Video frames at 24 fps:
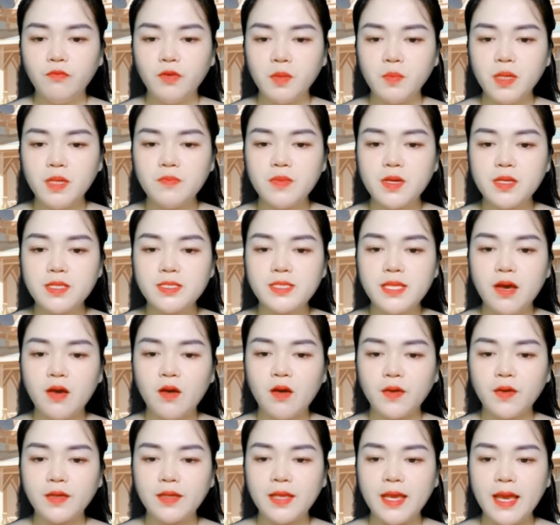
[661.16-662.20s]
vừa mới bước
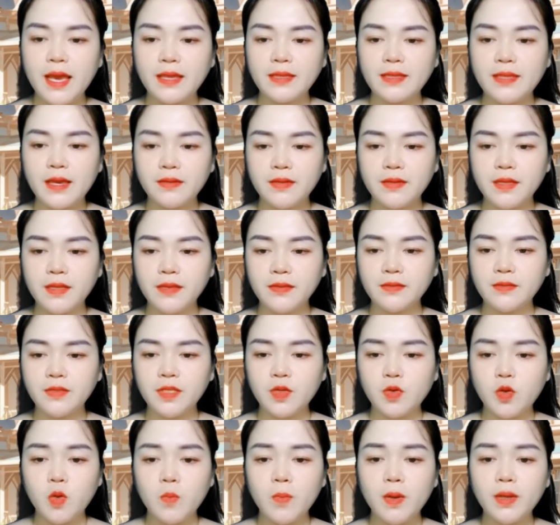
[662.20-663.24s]
ra khỏi nhà Nhạc Đình
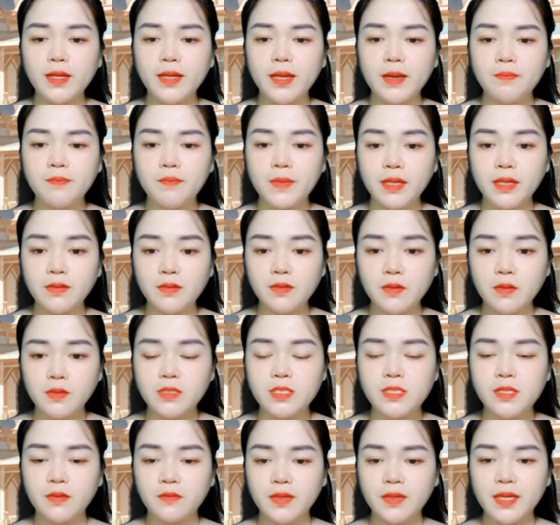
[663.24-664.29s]
thì cô bắt gặp mẹ
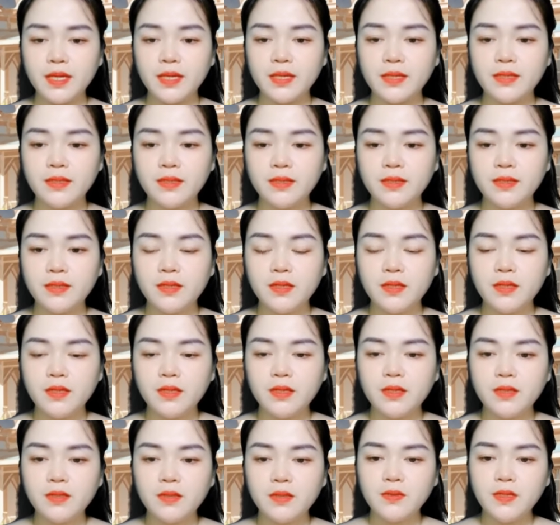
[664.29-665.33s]
Khương trở về.
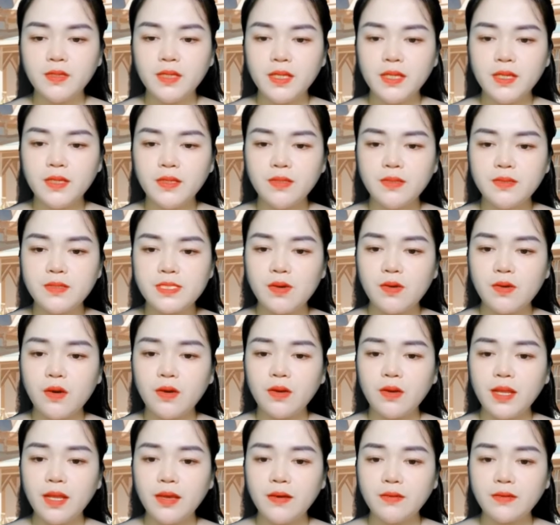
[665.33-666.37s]
Thư Ly, sao
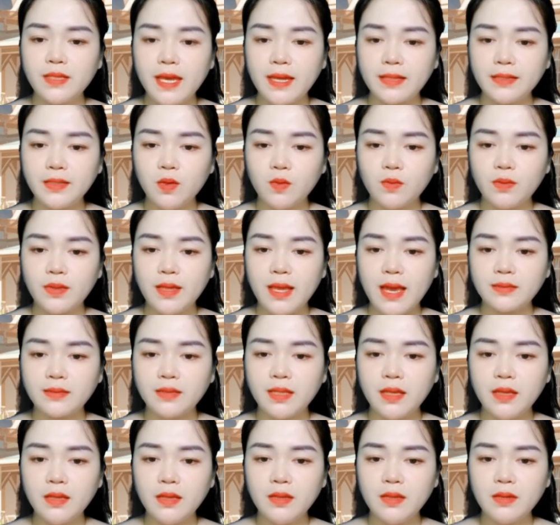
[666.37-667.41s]
con lại ở nhà tiểu
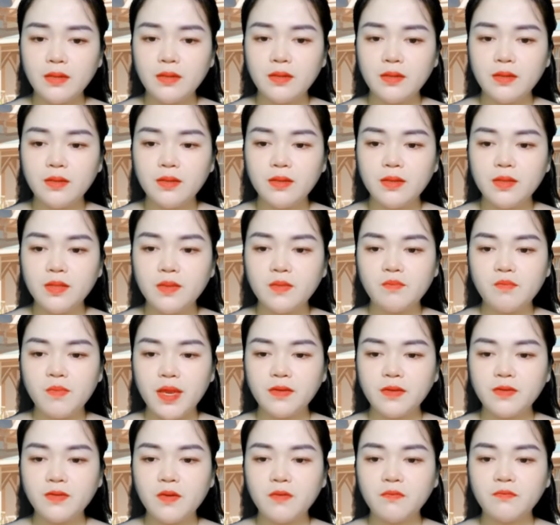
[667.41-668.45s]
Nhạc thế?
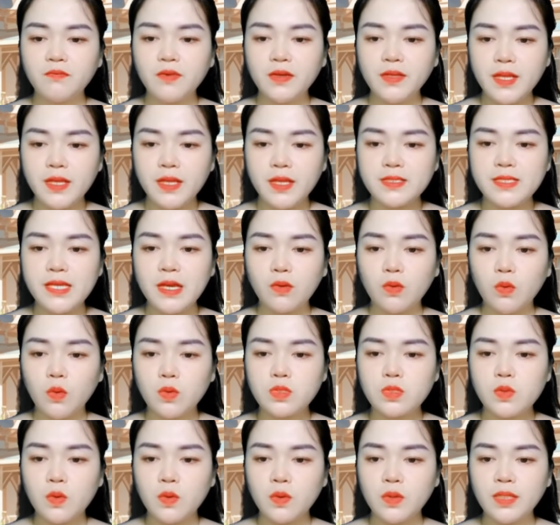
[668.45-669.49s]
Mẹ Khương phát hiện ra
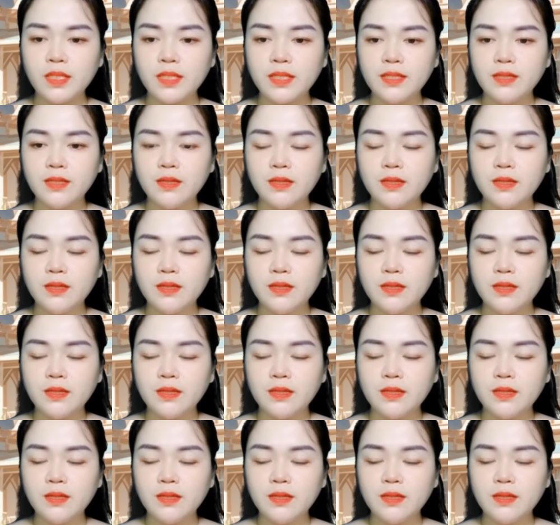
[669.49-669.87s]
cô rồi.